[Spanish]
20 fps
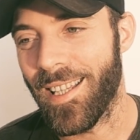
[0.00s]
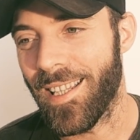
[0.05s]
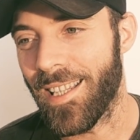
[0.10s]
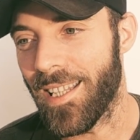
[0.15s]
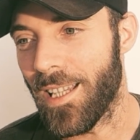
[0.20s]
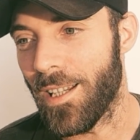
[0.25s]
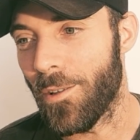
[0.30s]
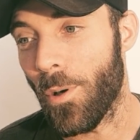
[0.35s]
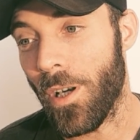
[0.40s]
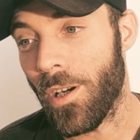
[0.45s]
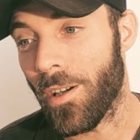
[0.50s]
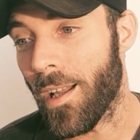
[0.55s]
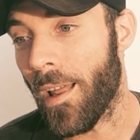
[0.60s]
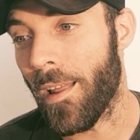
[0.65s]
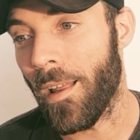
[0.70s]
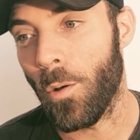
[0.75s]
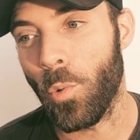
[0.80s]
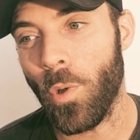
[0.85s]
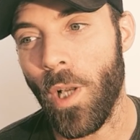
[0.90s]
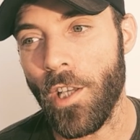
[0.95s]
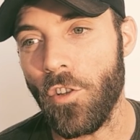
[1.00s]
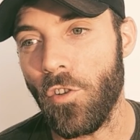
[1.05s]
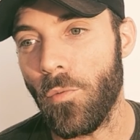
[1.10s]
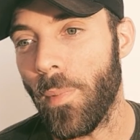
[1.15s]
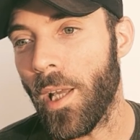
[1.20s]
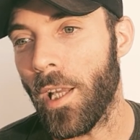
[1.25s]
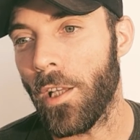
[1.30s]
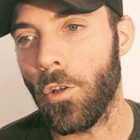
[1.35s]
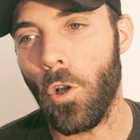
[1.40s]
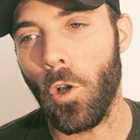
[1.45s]
Y bueno, nada, un año y
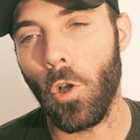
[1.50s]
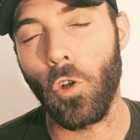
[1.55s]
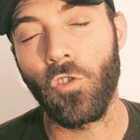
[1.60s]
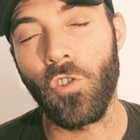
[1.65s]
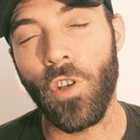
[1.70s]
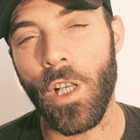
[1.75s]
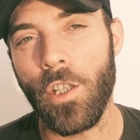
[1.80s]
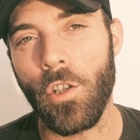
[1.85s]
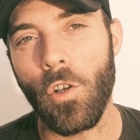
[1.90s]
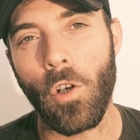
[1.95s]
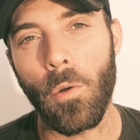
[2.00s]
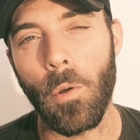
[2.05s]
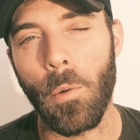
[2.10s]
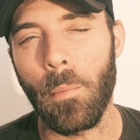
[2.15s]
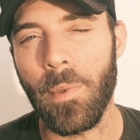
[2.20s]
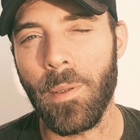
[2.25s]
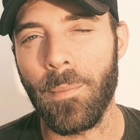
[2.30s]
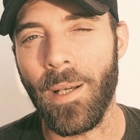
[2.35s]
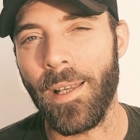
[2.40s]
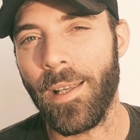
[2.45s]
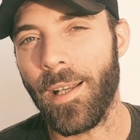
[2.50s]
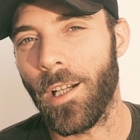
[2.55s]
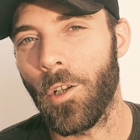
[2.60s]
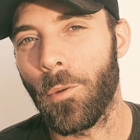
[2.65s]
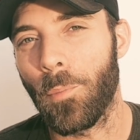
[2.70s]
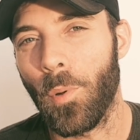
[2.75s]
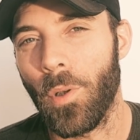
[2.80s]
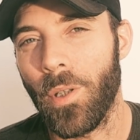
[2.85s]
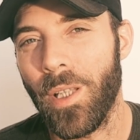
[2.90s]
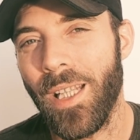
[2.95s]
medio, dos años, como mi madre
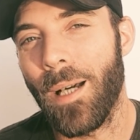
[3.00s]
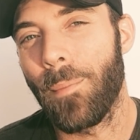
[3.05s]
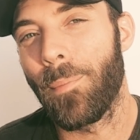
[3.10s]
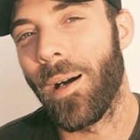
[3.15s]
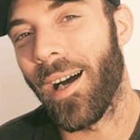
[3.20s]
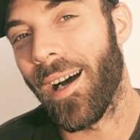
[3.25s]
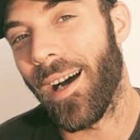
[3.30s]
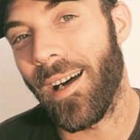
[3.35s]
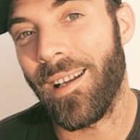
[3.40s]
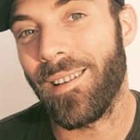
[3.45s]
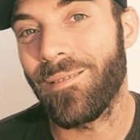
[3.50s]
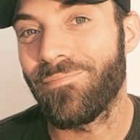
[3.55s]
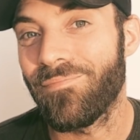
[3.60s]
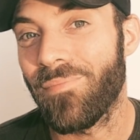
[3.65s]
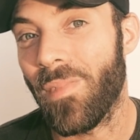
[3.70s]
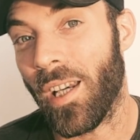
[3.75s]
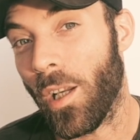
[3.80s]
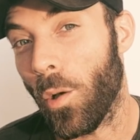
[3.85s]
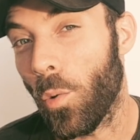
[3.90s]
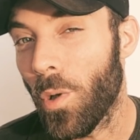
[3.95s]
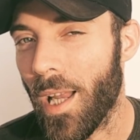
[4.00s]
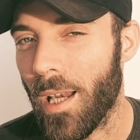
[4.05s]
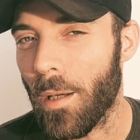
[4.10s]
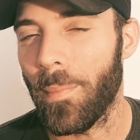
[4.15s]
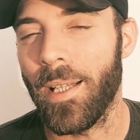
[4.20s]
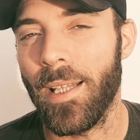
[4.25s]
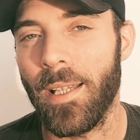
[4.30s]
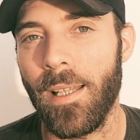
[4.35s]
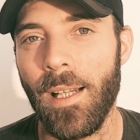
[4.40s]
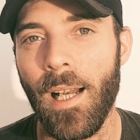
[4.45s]
no podía pagar
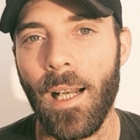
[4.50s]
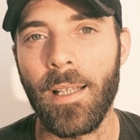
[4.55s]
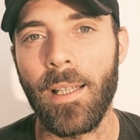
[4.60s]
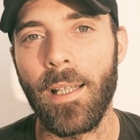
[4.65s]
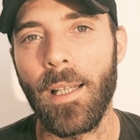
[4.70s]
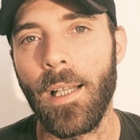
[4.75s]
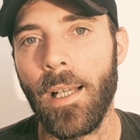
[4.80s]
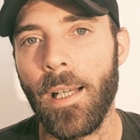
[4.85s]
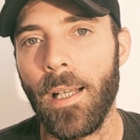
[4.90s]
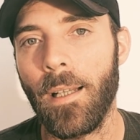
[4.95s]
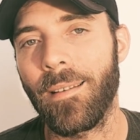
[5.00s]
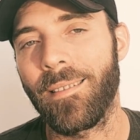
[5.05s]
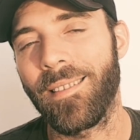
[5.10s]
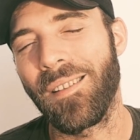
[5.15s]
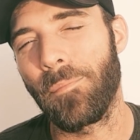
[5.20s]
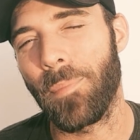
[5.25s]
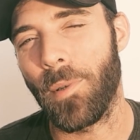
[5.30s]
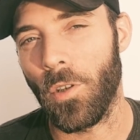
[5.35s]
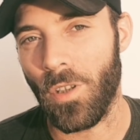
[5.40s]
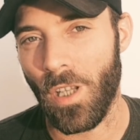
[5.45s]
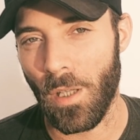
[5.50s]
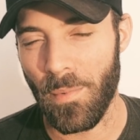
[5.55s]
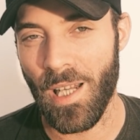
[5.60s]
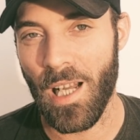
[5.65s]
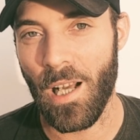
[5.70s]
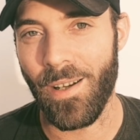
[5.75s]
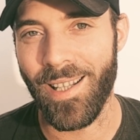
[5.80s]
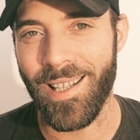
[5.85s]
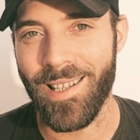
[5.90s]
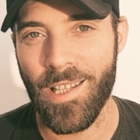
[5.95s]
regularmente el alquiler, siempre nos
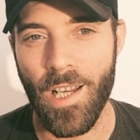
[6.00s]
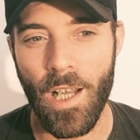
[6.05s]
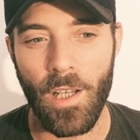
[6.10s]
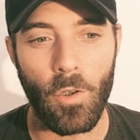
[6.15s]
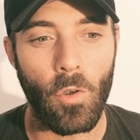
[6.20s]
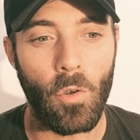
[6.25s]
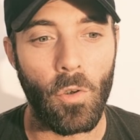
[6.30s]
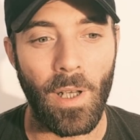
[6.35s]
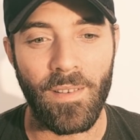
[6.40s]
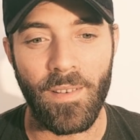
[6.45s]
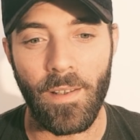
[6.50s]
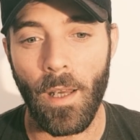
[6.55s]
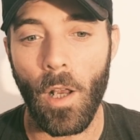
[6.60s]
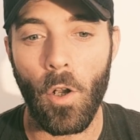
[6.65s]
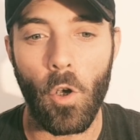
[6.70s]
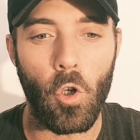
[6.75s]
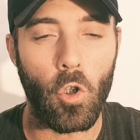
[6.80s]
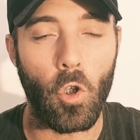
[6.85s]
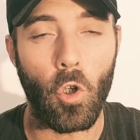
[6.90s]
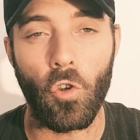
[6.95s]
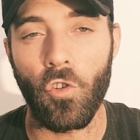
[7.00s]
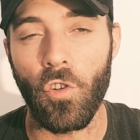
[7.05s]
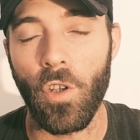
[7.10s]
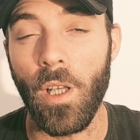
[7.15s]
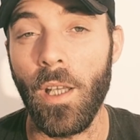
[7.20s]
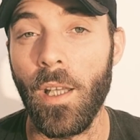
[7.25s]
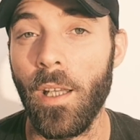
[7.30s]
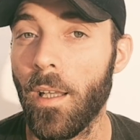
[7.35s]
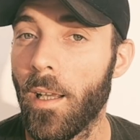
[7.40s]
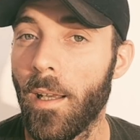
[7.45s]
terminaban echando, así que
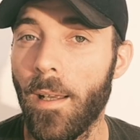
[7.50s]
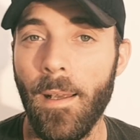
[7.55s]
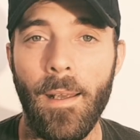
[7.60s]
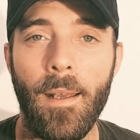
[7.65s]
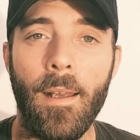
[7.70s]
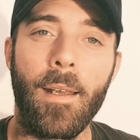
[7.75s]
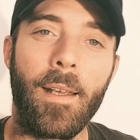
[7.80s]
conocí